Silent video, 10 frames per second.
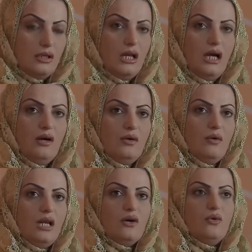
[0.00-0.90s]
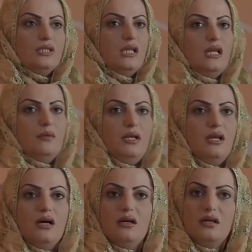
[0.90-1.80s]
لا حول ولا قوه الا
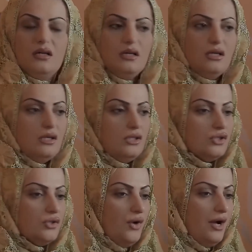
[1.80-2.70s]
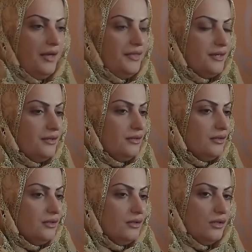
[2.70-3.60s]
بالله شنو هذه
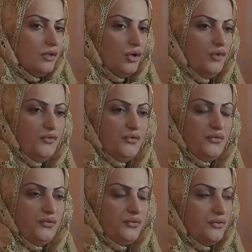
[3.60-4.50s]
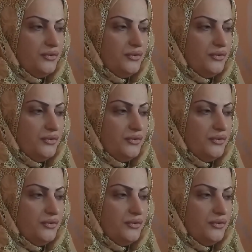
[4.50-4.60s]
اوف